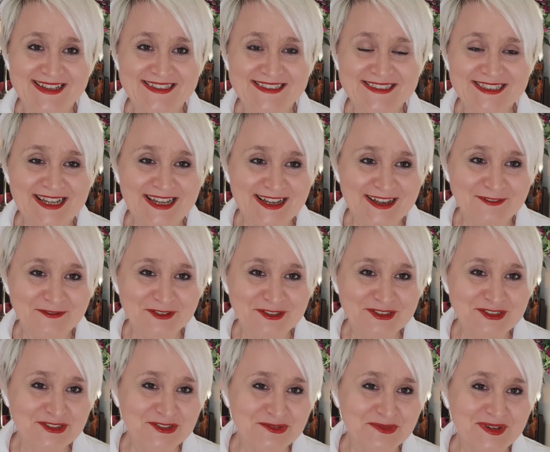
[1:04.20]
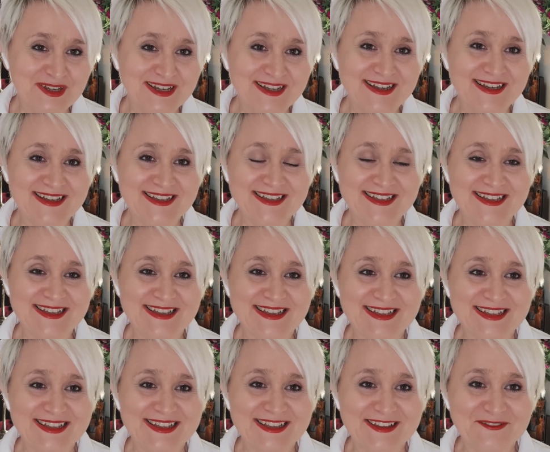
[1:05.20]
za wysiłek
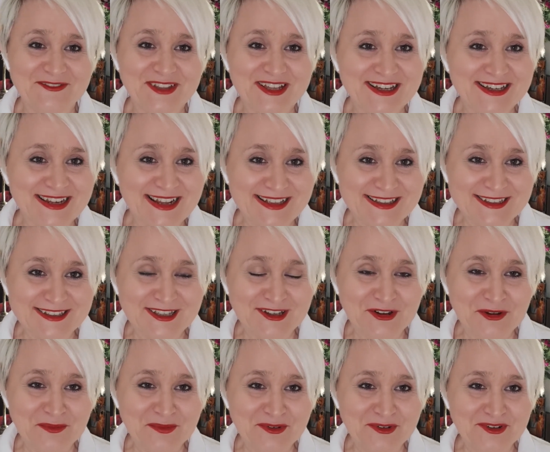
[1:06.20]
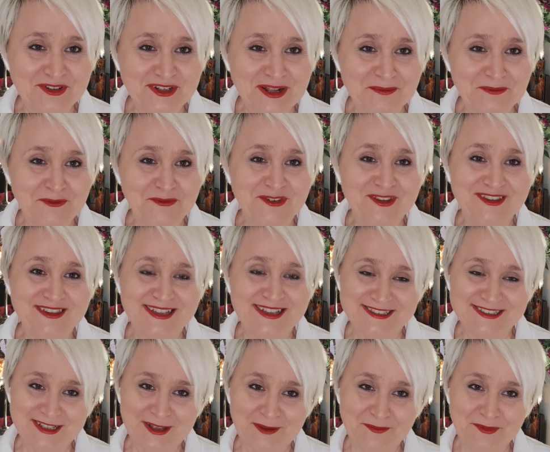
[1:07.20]
e, w nagranie tego programu i
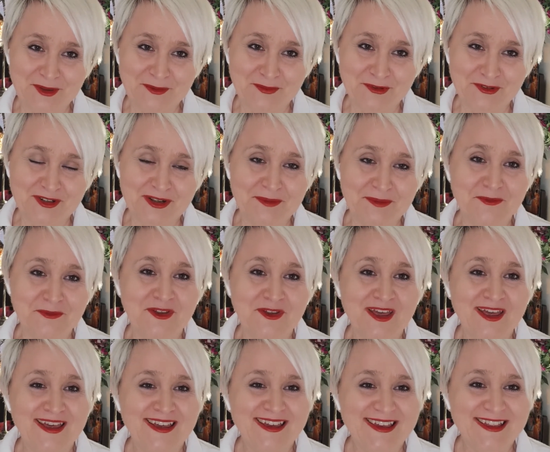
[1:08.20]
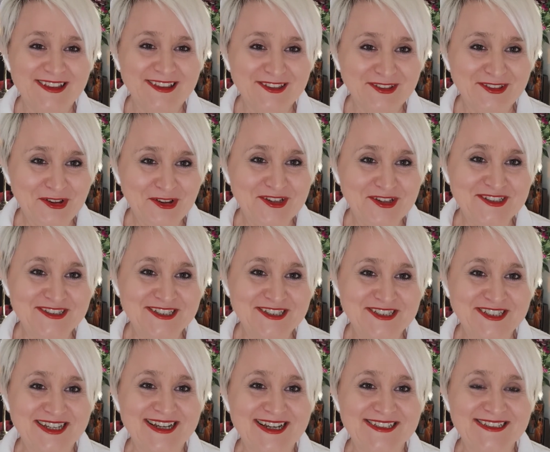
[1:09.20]
następnych programów. I to jest też
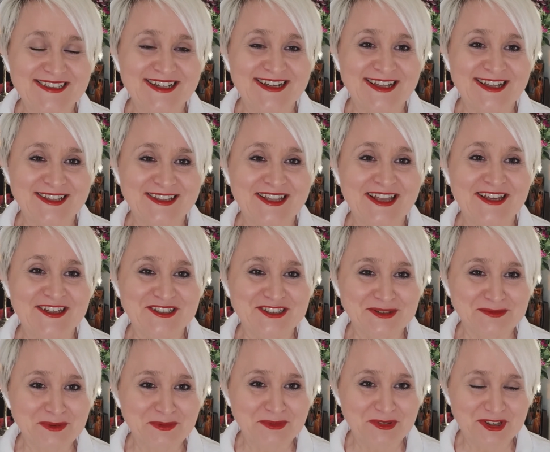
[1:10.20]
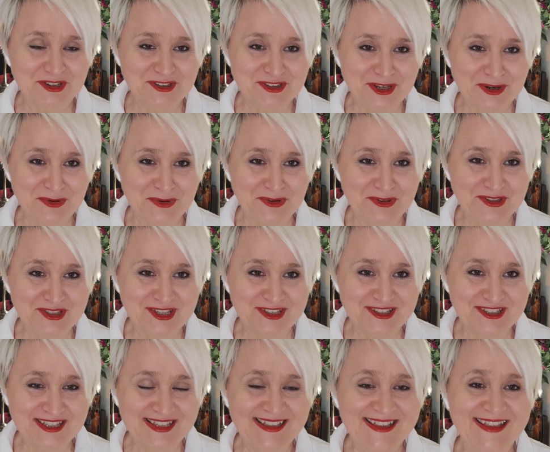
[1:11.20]
taka zachęta, żeby mi się chciało
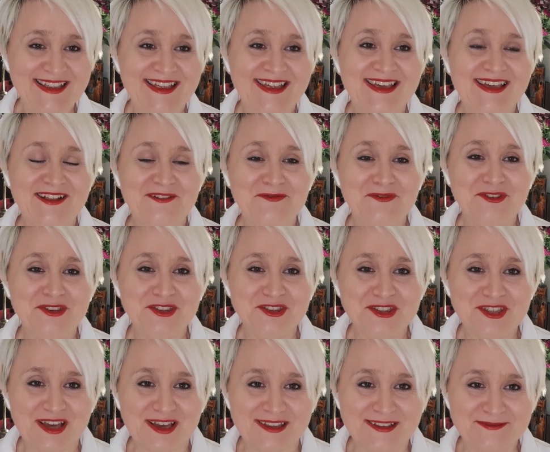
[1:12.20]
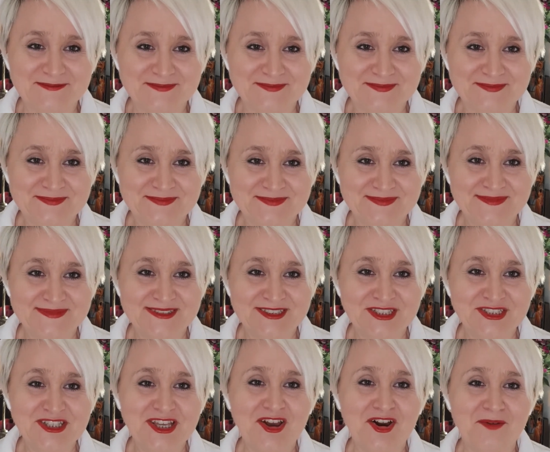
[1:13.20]
chcieć. Dzisiaj,
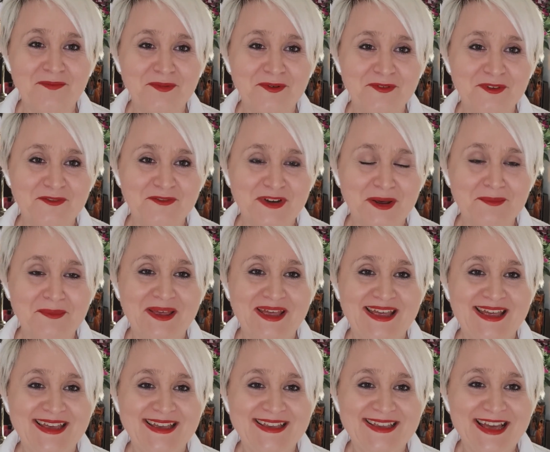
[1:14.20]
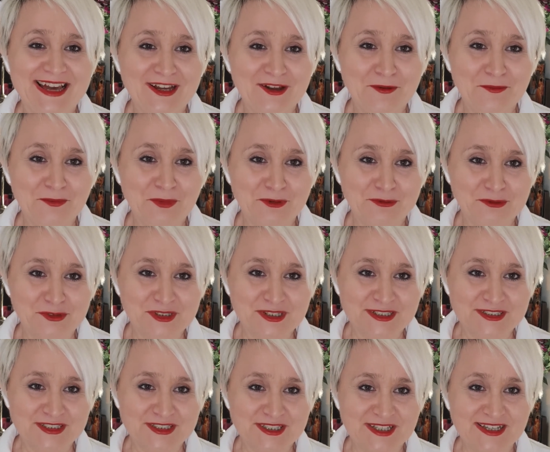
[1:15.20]
dzisiaj opowiem Wam, jak
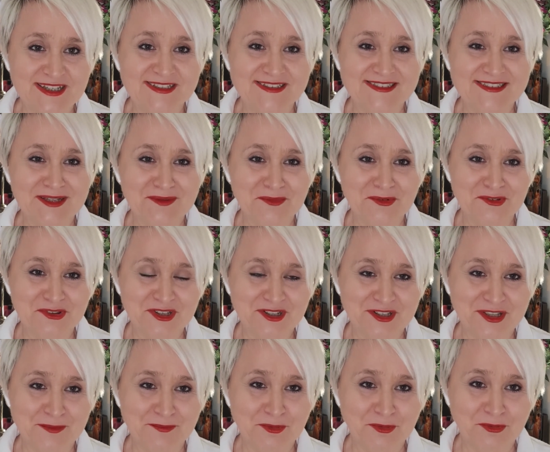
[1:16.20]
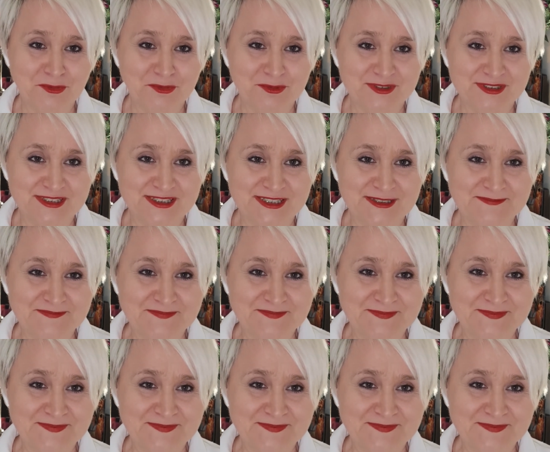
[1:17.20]
poruszać się samodzielnie po Turcji.